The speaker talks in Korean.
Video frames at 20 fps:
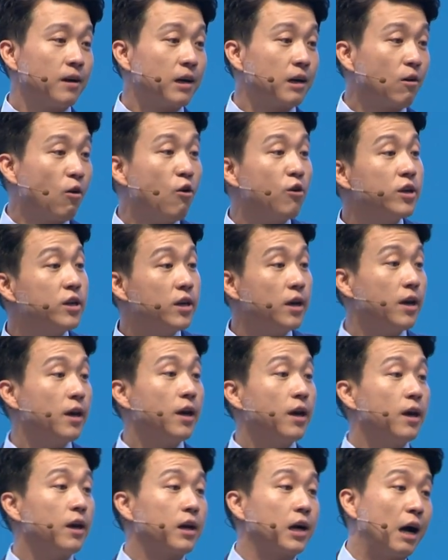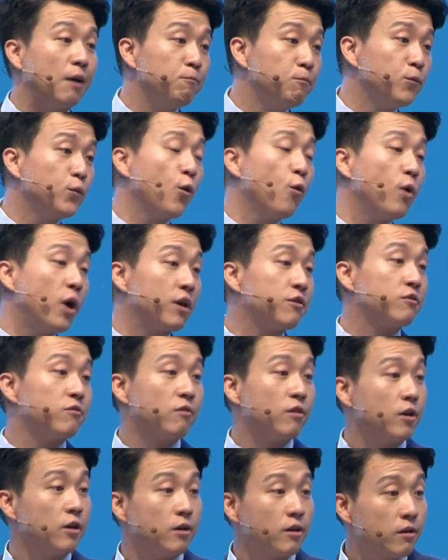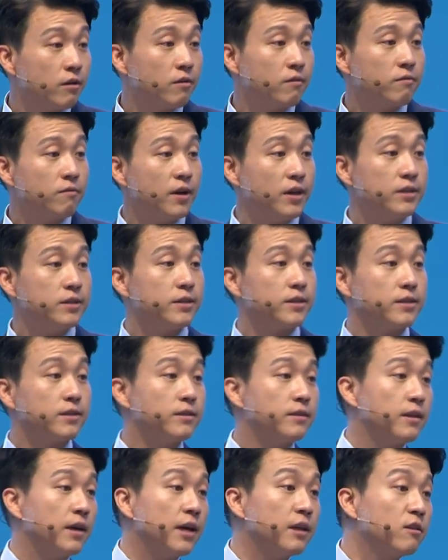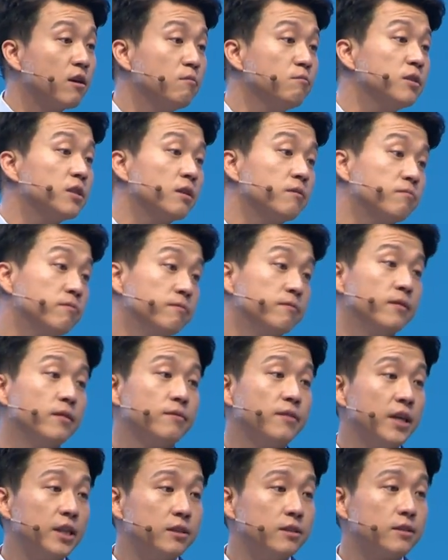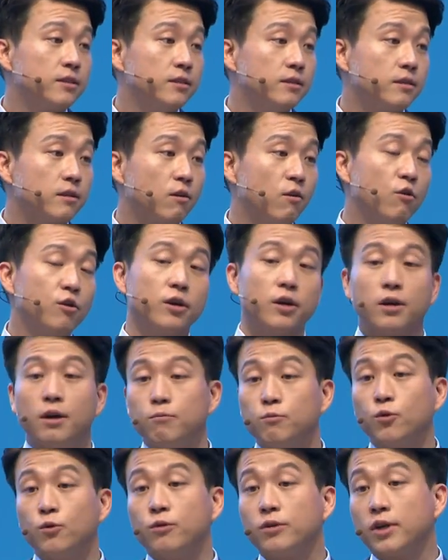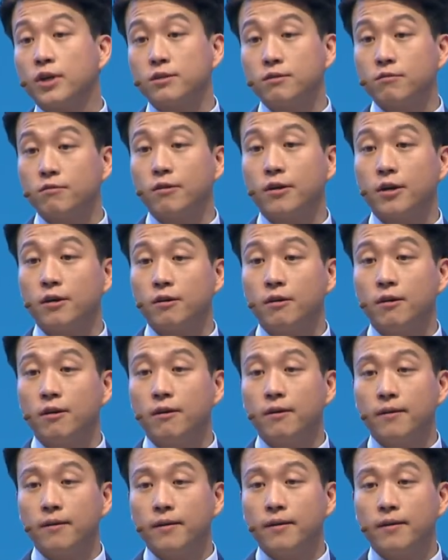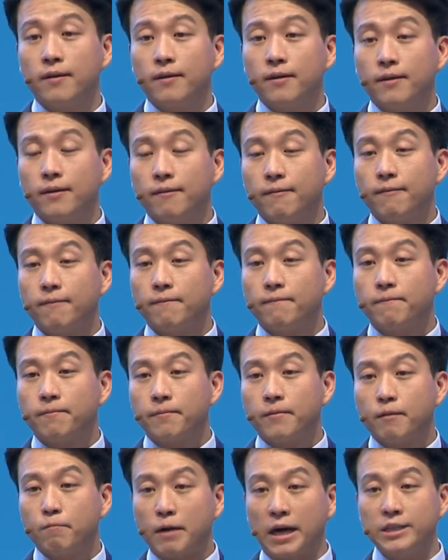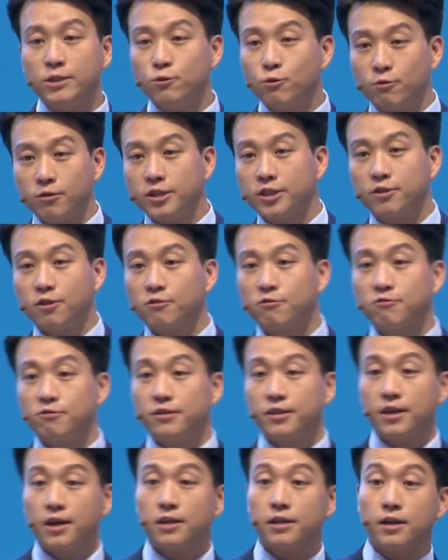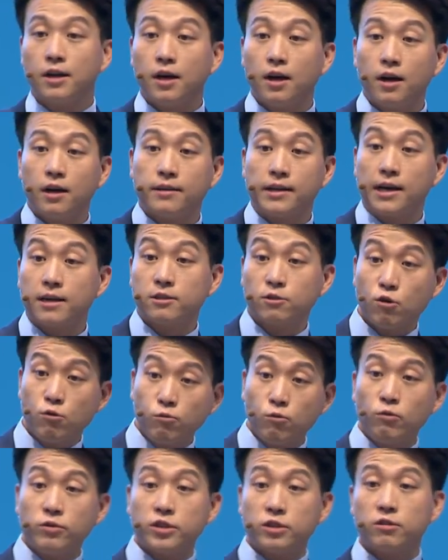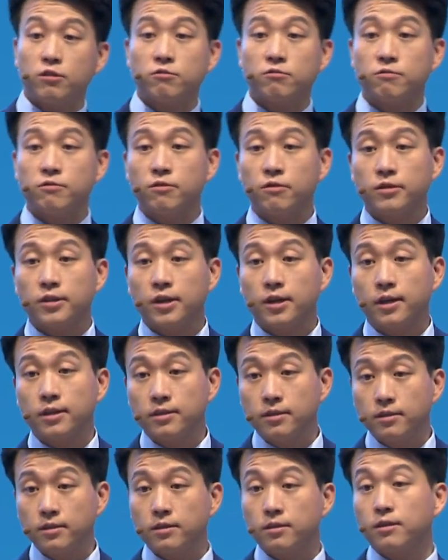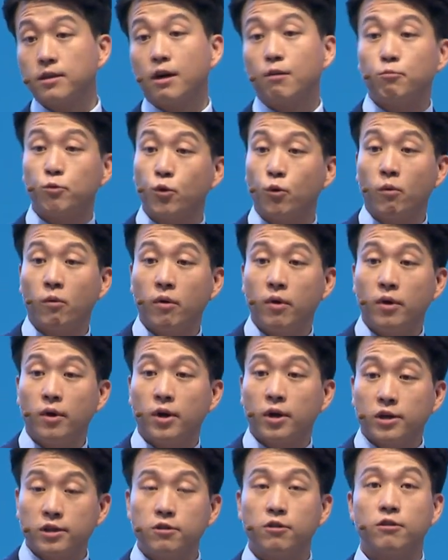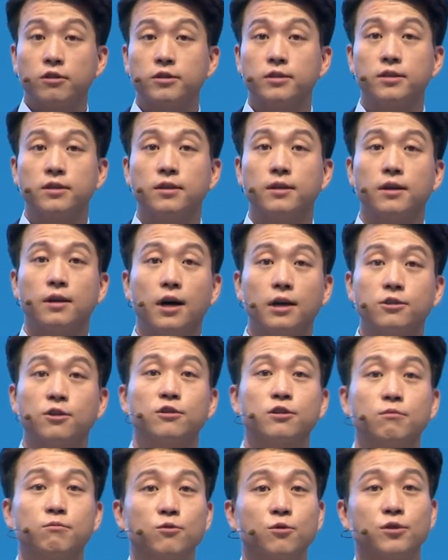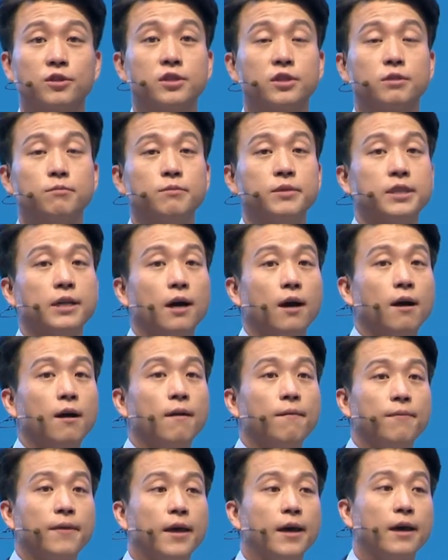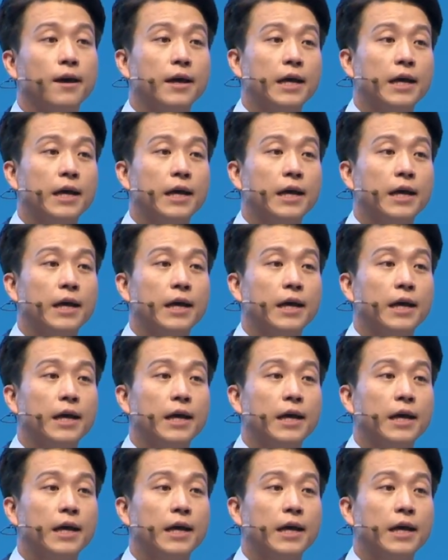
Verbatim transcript: 거기에 감동하는 거예요. 팬들은 애터미 제품의 팬들은 거기에 감동을 하는 거예요. 만족을 시켜주는 게 아니라 나를 성공시켜주는 거다라는 그 감동 그거를 아셨으면 좋겠습니다. 네,